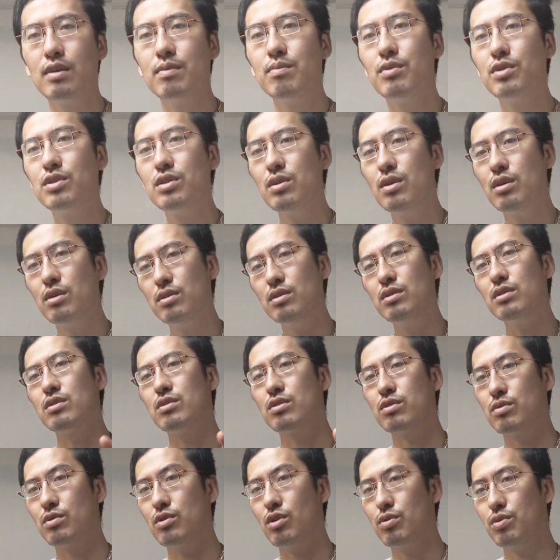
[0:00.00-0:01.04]
もちろ
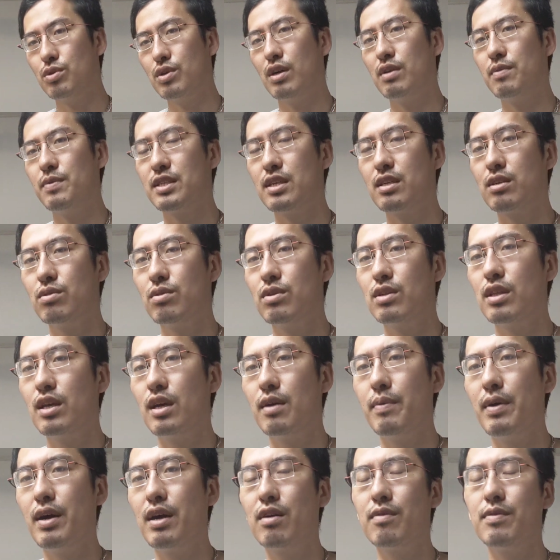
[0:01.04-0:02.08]
ん呂布カルマさん一人
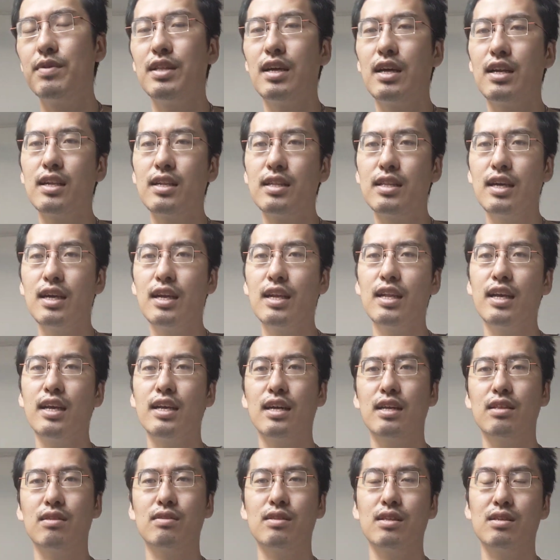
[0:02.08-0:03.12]
で番組になならな
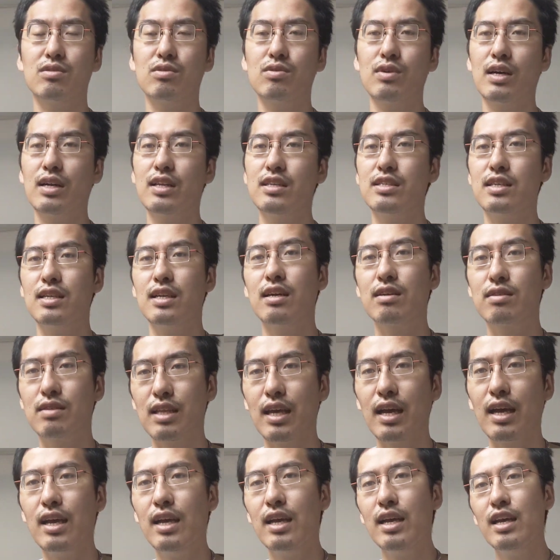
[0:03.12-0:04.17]
いかって言ったらそういう話じゃなく
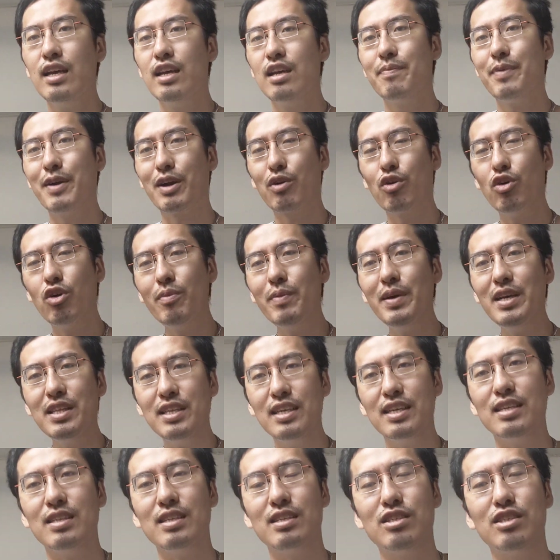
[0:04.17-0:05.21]
てやっぱ
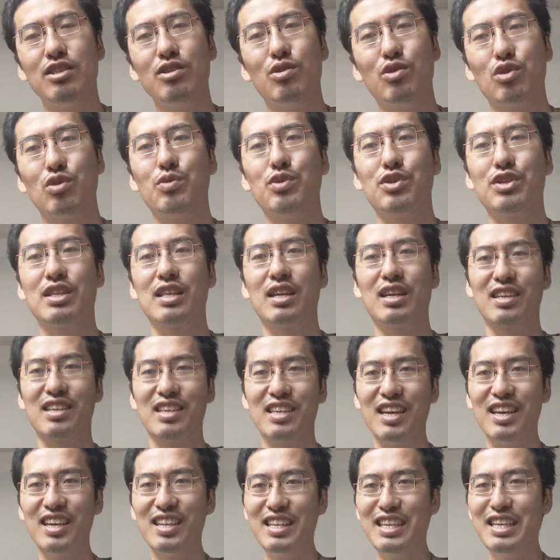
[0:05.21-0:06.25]
コメディにしようと思ったら
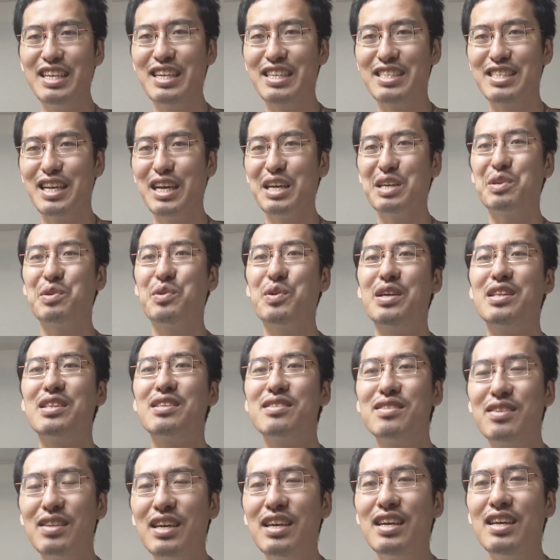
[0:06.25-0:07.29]
芸人が最強なん
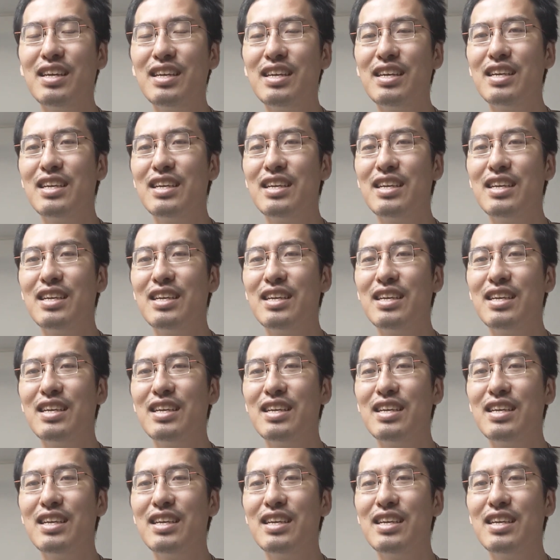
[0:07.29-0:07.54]
ですね